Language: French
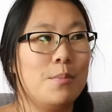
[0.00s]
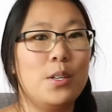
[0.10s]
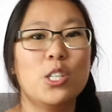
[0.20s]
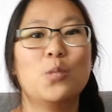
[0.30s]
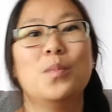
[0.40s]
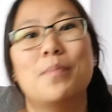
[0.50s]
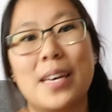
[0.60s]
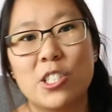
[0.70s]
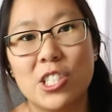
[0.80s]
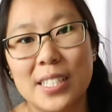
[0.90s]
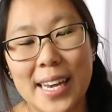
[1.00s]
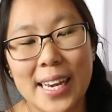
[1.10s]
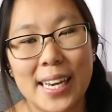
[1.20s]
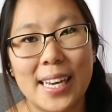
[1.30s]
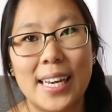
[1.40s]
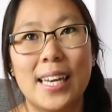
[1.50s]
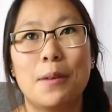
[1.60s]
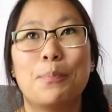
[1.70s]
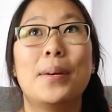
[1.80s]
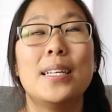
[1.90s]
Puis là, je m'imaginais
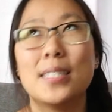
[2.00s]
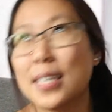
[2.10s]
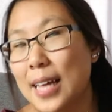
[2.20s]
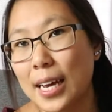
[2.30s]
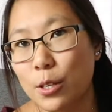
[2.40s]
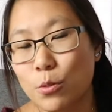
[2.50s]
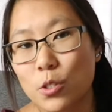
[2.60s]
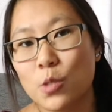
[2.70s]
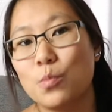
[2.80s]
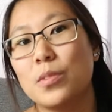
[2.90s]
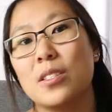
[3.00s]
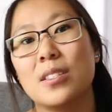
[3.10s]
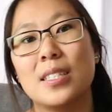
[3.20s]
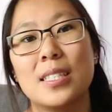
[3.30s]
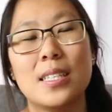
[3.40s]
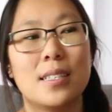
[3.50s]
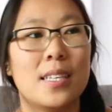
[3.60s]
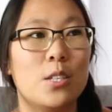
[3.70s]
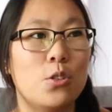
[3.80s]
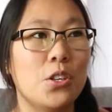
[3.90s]
plein de scénarios. Je me suis dit,
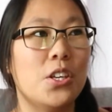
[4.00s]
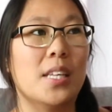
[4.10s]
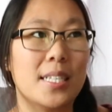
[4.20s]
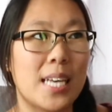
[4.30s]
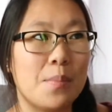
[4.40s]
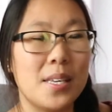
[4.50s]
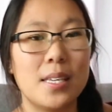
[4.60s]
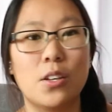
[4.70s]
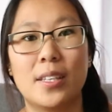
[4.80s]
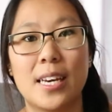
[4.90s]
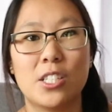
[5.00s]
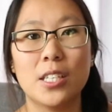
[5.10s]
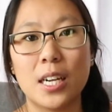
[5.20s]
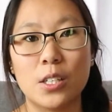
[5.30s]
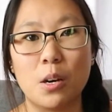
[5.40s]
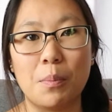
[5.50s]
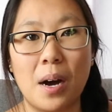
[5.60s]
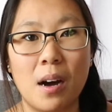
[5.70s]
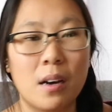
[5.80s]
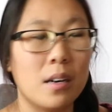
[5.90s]
c'est sûr qu'il y a des amis de cacher quelque
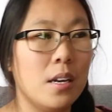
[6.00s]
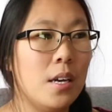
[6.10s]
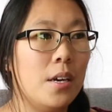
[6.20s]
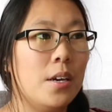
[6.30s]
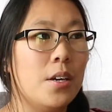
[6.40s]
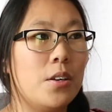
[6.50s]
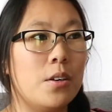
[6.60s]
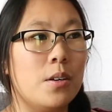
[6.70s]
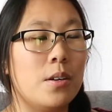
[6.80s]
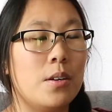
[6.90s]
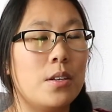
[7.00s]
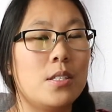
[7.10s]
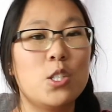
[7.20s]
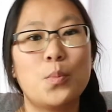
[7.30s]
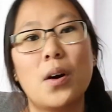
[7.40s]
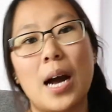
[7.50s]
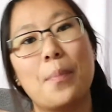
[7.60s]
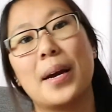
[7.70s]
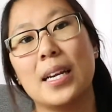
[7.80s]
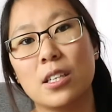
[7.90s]
part, que si je pars
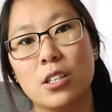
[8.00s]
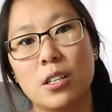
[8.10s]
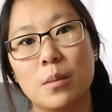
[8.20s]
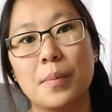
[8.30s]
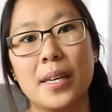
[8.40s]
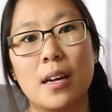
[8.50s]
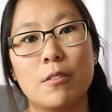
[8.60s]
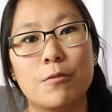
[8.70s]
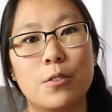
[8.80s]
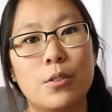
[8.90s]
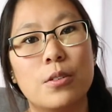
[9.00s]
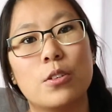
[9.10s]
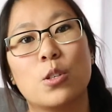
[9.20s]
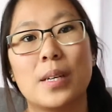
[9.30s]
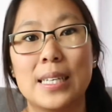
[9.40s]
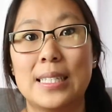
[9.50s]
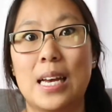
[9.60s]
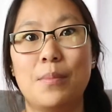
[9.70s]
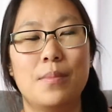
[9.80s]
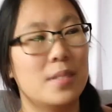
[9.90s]
après le gars, ben dans le fond, il y a sûrement des
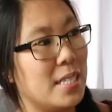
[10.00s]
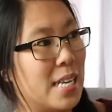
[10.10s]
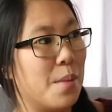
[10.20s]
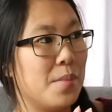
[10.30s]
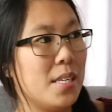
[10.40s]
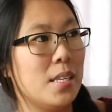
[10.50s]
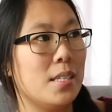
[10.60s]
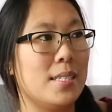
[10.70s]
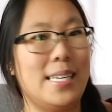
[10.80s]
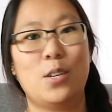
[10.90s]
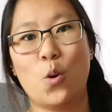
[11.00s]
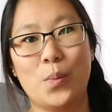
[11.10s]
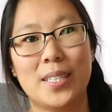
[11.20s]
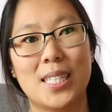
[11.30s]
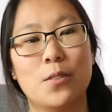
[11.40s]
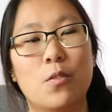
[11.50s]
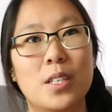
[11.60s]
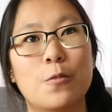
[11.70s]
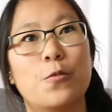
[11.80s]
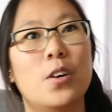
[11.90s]
amis, ses amis, ses complices qui vont
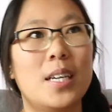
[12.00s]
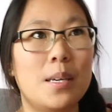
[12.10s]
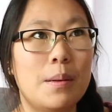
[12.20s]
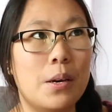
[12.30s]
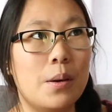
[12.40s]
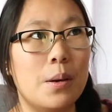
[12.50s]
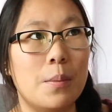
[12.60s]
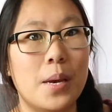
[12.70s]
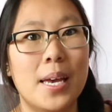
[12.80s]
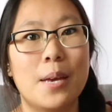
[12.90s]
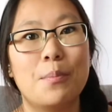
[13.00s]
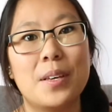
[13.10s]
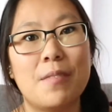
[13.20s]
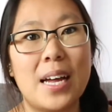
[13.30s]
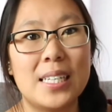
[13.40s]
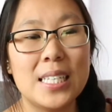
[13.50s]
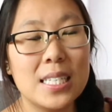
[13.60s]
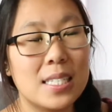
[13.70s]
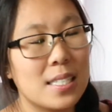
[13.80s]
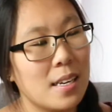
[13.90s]
venir voler euh, mes
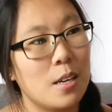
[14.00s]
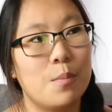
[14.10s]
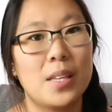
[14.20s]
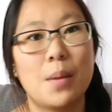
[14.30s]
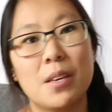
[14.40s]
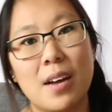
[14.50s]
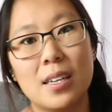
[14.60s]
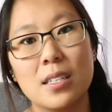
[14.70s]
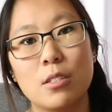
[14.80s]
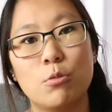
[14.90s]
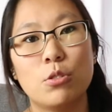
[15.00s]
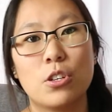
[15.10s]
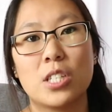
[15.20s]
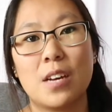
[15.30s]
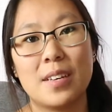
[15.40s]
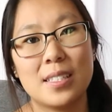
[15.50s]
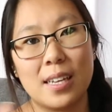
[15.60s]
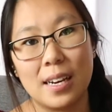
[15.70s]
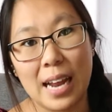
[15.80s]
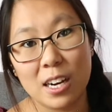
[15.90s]
valises. Mais dans mes valises, tout ce que j'avais,
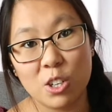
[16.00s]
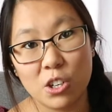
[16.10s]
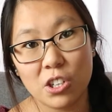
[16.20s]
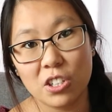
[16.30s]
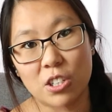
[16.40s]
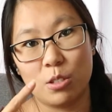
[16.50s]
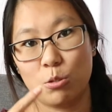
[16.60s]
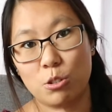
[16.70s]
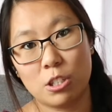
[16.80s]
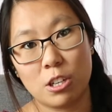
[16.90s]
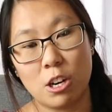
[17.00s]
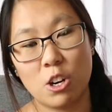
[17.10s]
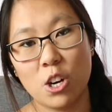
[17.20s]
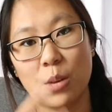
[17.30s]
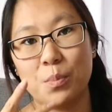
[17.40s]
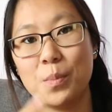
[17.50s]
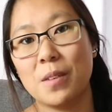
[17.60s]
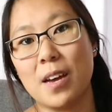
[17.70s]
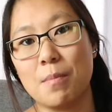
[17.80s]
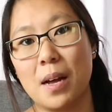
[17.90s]
c'était de l'alcool, du chocolat, puis
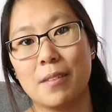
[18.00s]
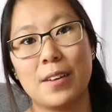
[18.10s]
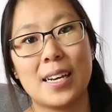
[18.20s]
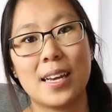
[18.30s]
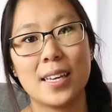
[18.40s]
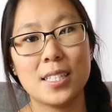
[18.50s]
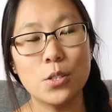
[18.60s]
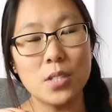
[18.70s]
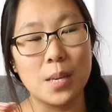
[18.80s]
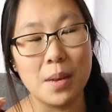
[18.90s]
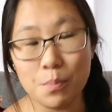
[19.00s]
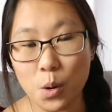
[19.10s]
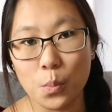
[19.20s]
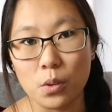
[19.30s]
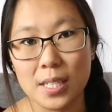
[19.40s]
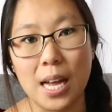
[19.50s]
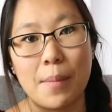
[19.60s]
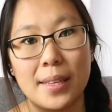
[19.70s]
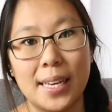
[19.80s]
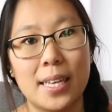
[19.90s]
mes vêtements. Fait que la question s'est même pas posée dans
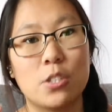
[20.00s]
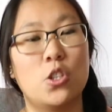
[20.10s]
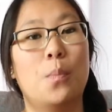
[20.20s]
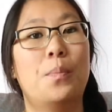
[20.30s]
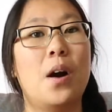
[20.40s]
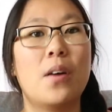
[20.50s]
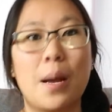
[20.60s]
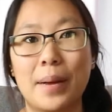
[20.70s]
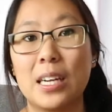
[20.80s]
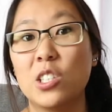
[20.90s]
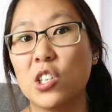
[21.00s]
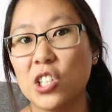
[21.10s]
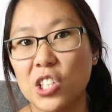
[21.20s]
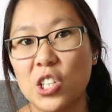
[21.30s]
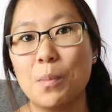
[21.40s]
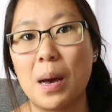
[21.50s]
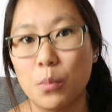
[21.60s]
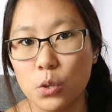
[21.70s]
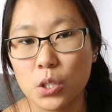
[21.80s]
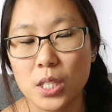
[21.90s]
ma tête, je pars après le gars qui a ma
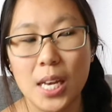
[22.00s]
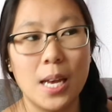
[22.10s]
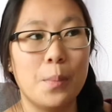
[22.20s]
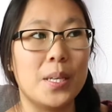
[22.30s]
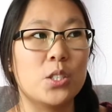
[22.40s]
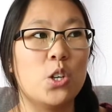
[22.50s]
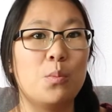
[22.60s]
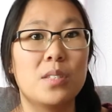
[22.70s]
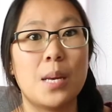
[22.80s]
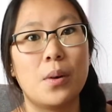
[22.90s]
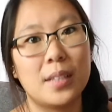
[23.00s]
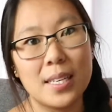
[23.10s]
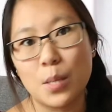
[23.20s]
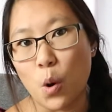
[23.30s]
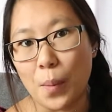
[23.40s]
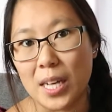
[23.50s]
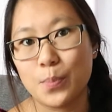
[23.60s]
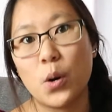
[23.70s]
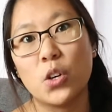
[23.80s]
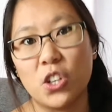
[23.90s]
bourse, parce que le plus important, c'est mon
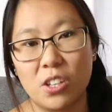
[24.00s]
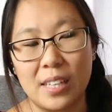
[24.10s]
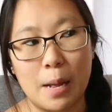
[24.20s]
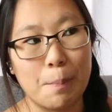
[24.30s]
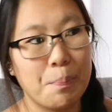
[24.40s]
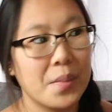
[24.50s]
passeport qu'il y a dedans.